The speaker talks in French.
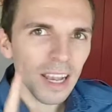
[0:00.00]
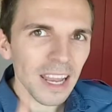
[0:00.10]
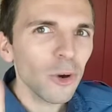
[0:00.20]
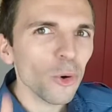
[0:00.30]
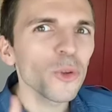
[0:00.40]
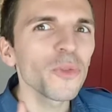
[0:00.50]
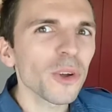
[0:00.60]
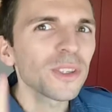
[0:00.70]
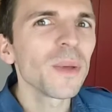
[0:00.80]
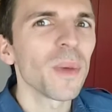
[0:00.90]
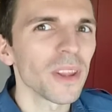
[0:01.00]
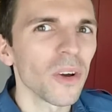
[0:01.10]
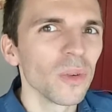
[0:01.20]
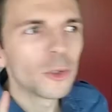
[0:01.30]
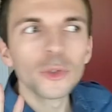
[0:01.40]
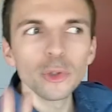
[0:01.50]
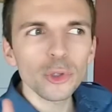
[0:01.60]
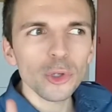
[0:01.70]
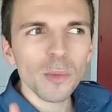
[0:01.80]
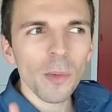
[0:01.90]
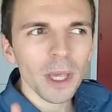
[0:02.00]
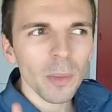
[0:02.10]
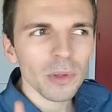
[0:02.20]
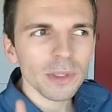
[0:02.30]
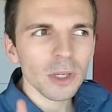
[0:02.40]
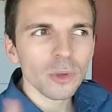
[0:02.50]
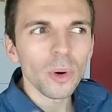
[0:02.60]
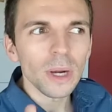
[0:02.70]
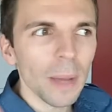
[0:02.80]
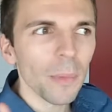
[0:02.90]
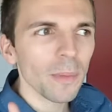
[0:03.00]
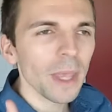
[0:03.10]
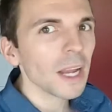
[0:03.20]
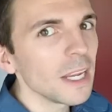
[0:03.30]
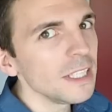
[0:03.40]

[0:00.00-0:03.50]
Les cours de français maintenant. Deux choses m'ont marqué pendant ces cours. La première, les